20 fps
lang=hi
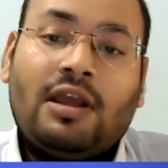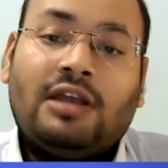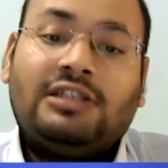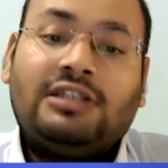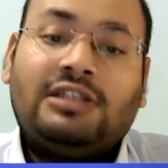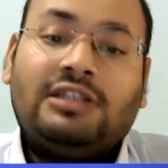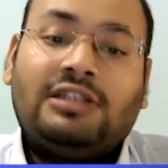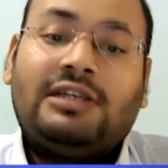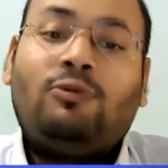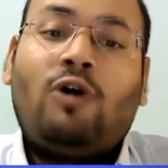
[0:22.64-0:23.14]

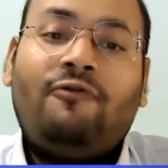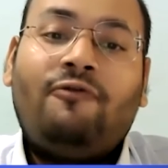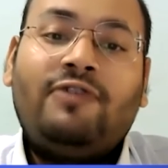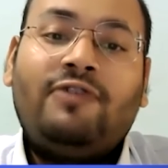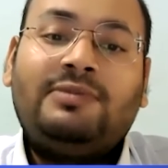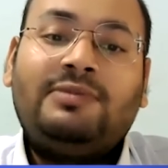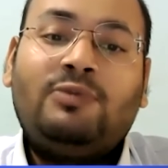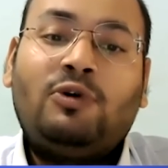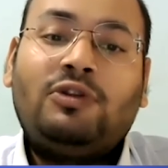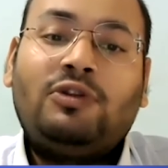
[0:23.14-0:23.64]
जब वो
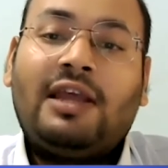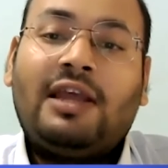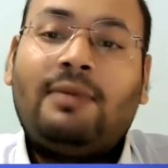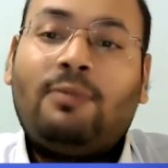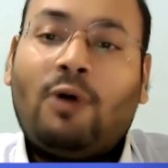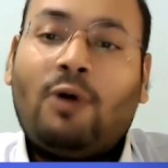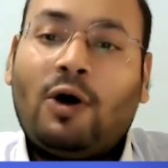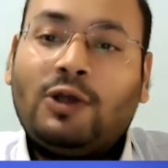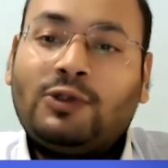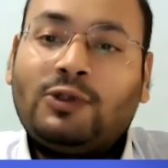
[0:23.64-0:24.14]
ऑफिस में होते
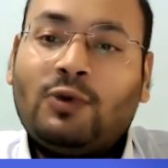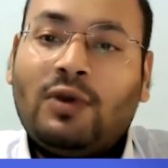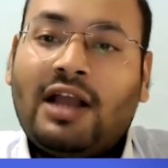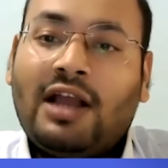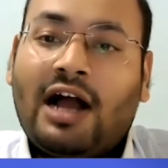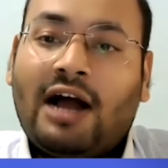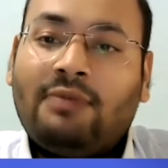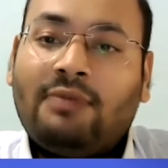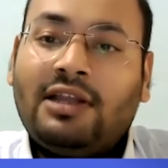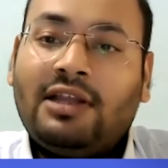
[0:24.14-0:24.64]
हैं बॉस कोई
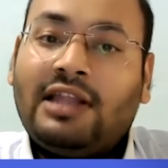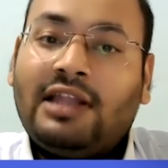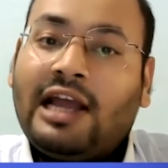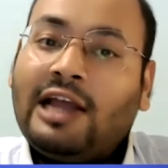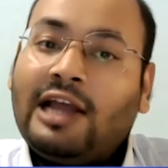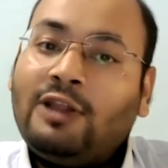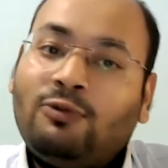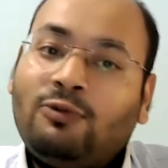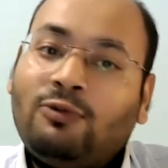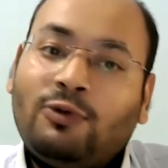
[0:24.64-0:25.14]
काम देता
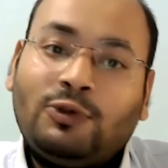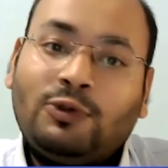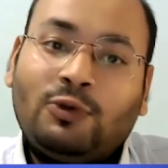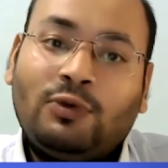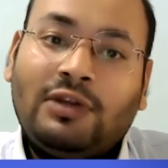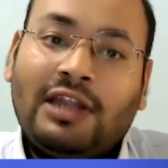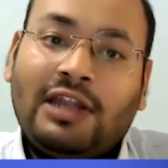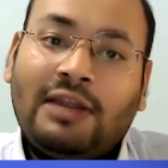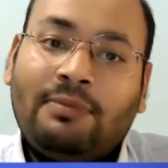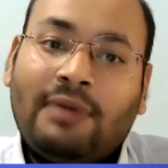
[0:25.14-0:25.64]
है तो वो
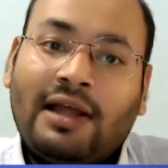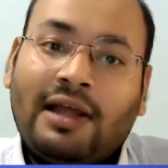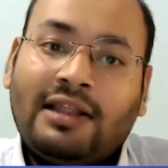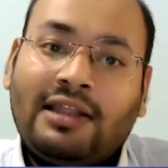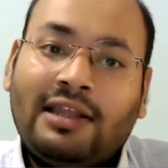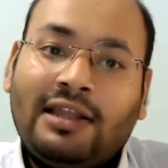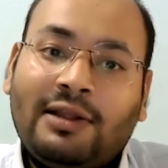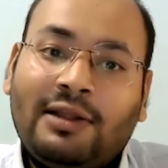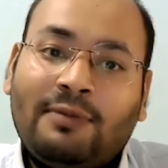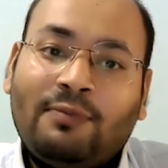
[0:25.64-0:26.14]
सुन नहीं
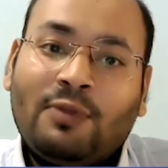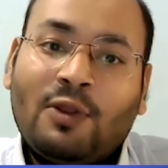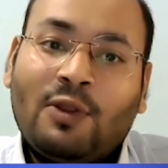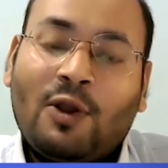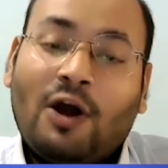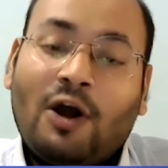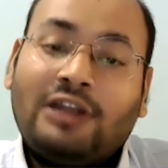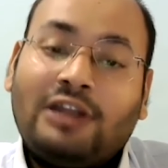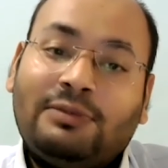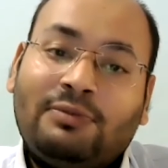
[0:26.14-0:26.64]
पाते
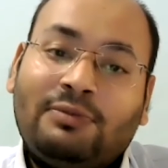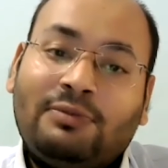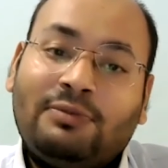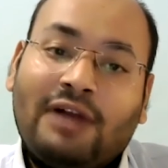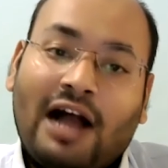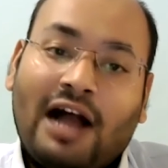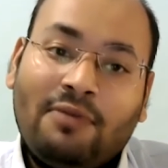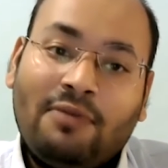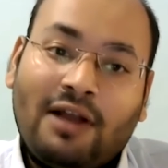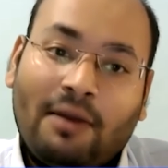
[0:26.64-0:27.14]
और जब
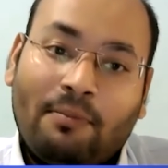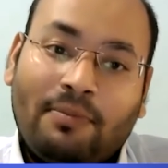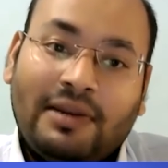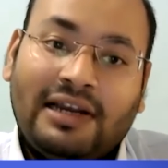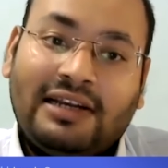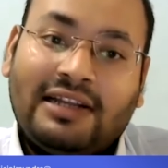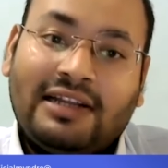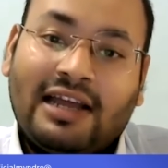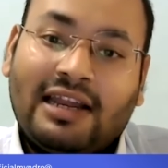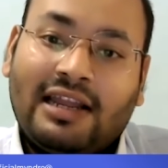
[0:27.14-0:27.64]
काम
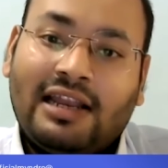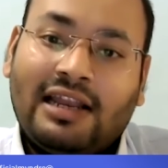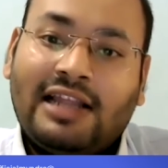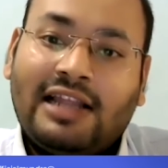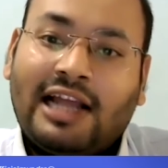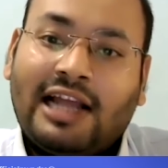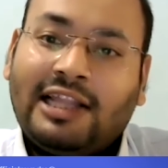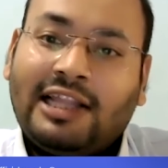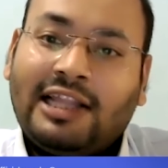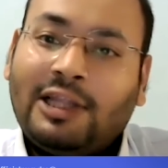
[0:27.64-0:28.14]
कंप्लीट करके ले
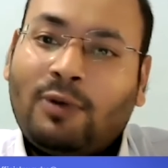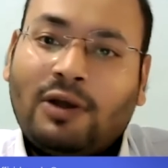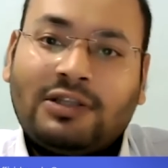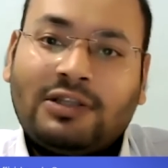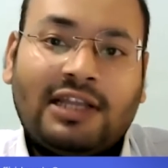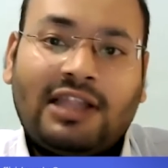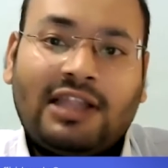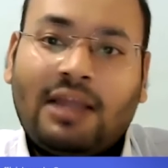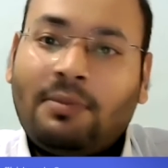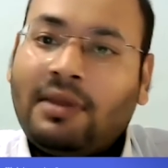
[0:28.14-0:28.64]
जाते हैं तो
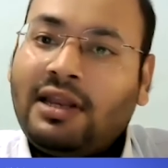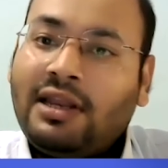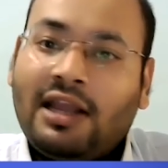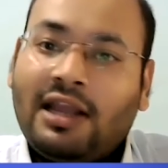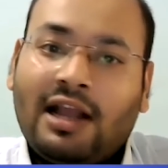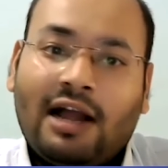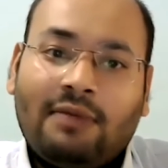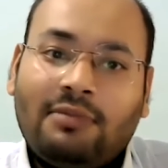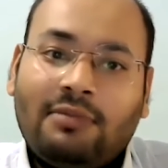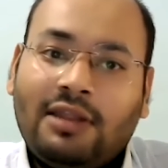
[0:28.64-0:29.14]
बॉस कहता है मैंने
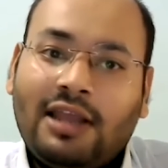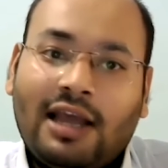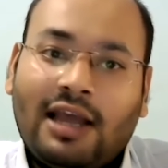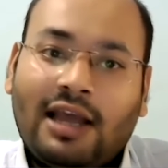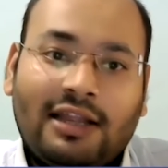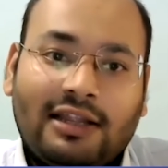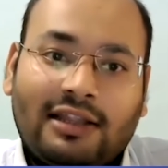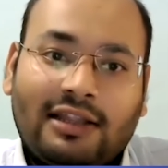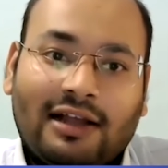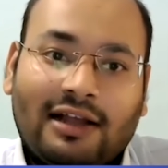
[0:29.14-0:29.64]
ये काम दिया
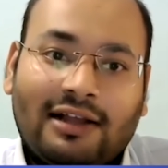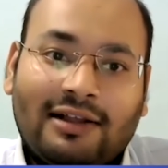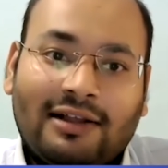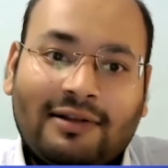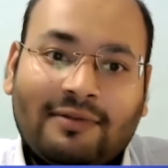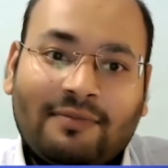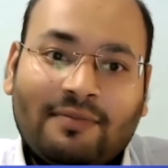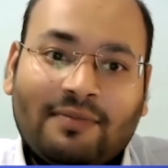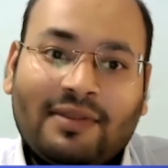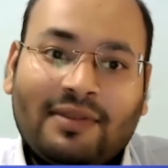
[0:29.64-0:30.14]
नहीं था
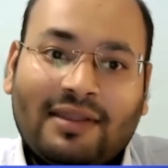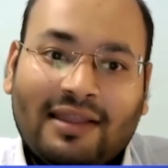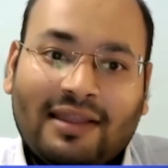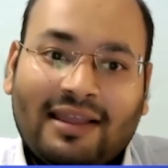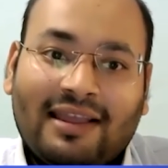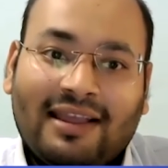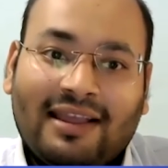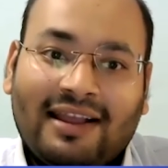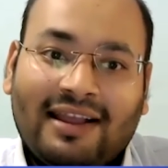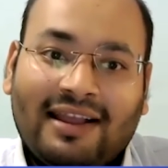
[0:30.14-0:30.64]

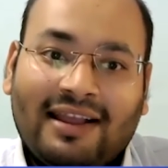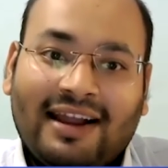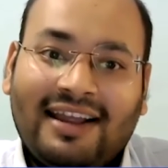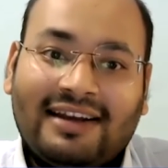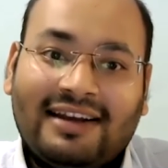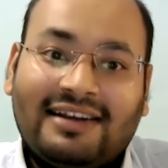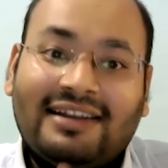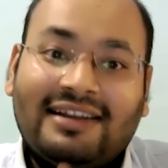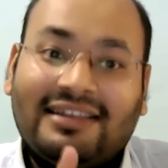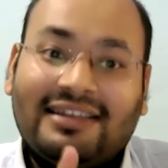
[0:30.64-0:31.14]

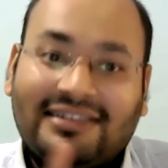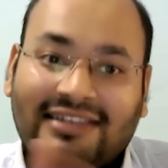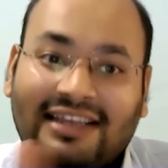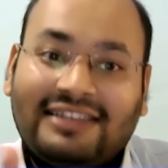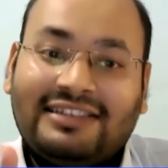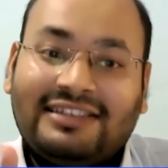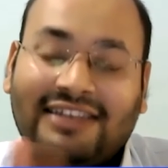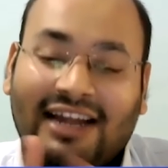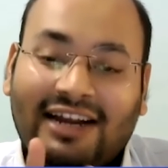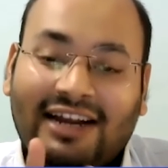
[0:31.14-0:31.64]
गेटिंग इट
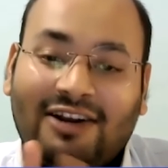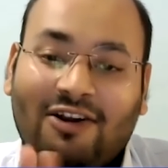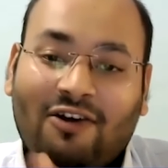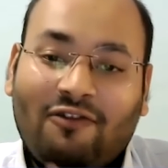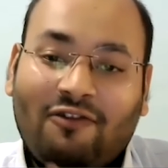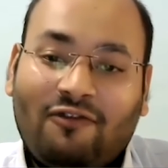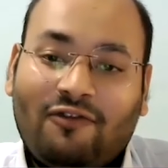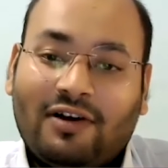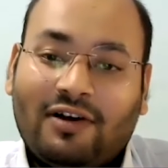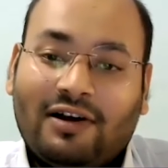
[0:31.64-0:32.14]
सच काइंड
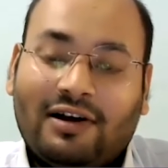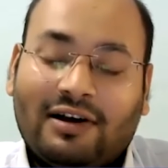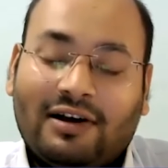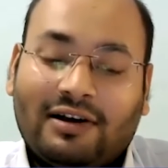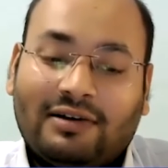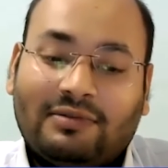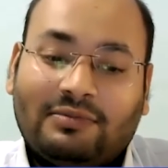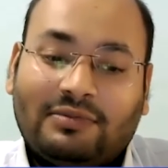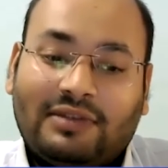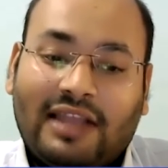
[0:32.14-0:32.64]
ऑफ
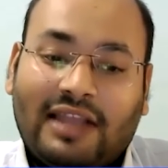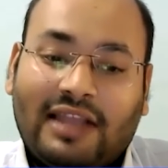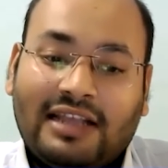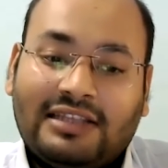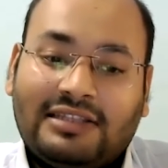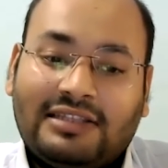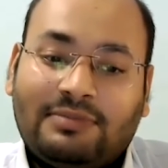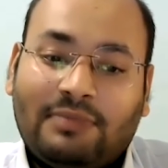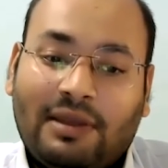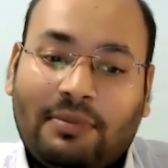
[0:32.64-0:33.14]

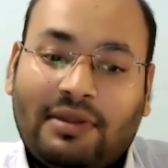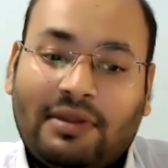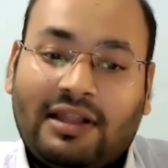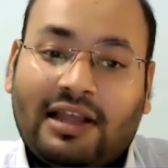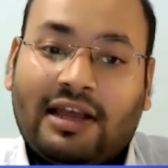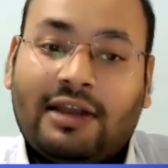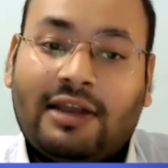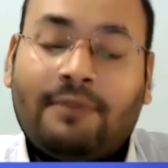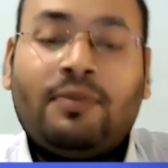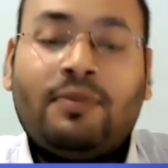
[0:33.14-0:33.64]
थिंग्स मे बी
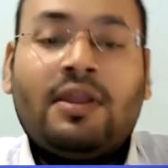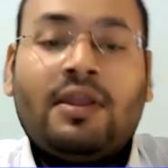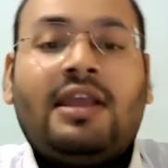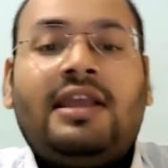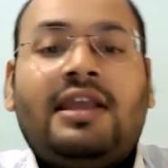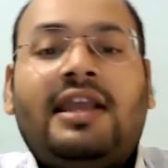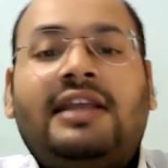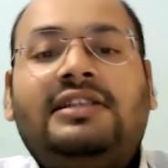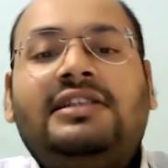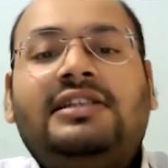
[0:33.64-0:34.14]
देयर
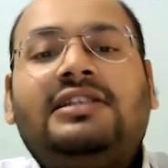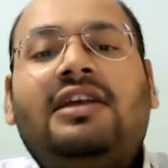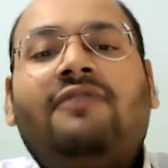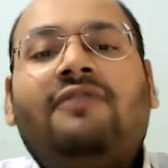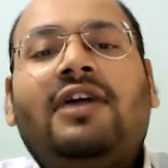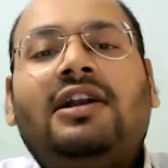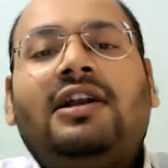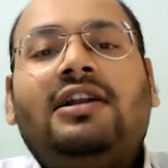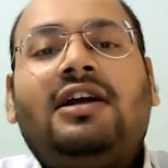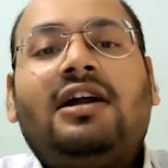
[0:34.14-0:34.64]
ये चीज
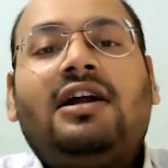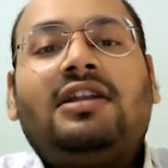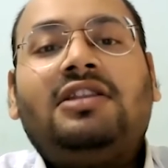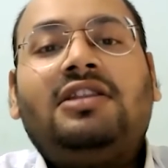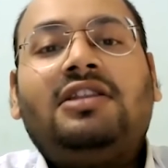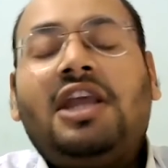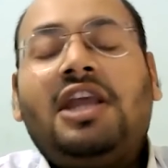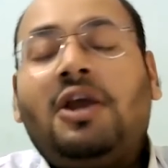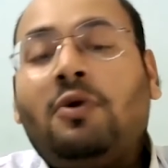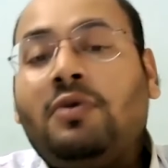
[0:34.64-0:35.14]
अफेक्ट
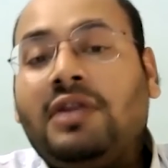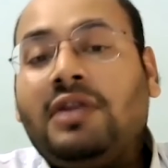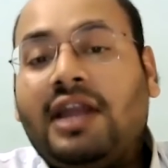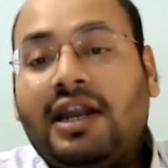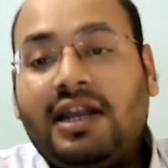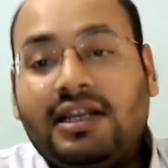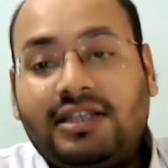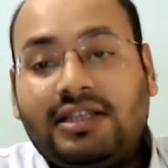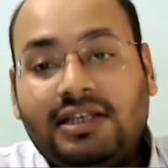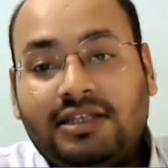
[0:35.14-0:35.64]
करती है उनके
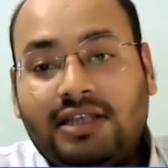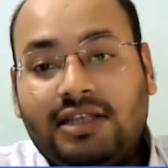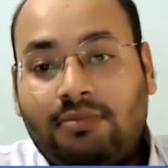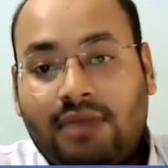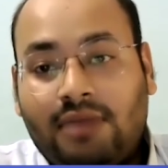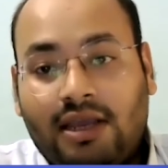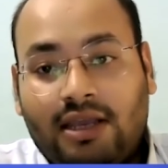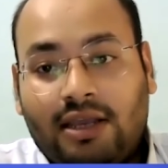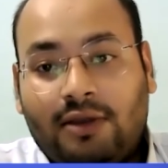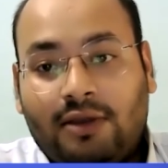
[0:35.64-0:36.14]
डिसीजन
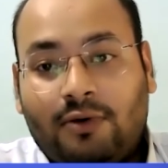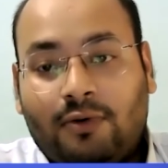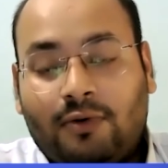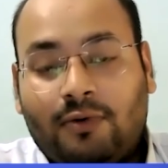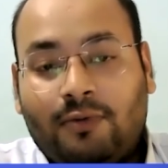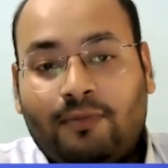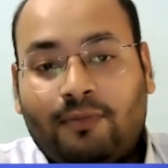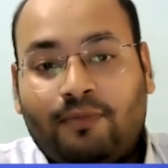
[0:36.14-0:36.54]
मेकिंग को